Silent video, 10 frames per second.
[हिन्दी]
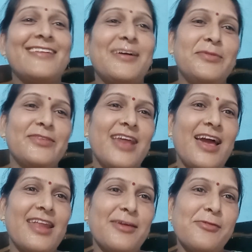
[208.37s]
हम जा
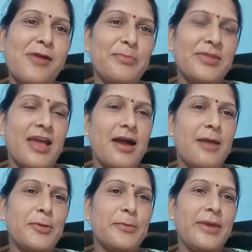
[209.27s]
रहे हैं वहाँ पे जहाँ हम
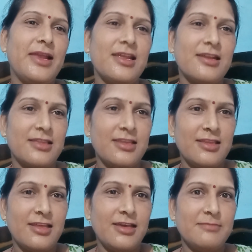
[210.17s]
लोग पहले रहते
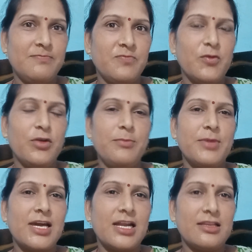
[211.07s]
थे वहीं पे
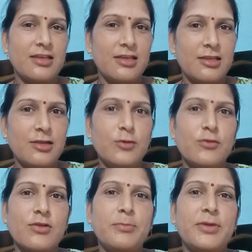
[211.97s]
कार्तिक के
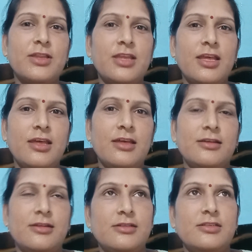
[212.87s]
ट्यूशन पढ़ते हैं
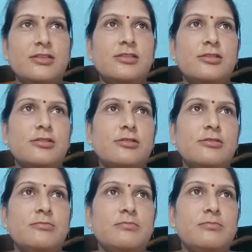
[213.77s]
तो
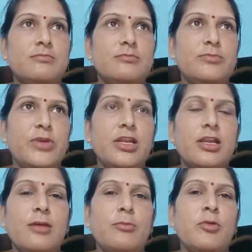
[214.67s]
बने
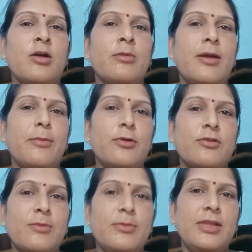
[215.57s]
रहिए ब्लॉग में आप लोग
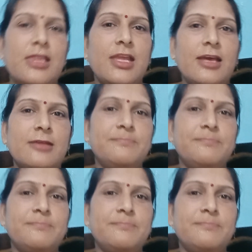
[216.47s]
से मिलते हैं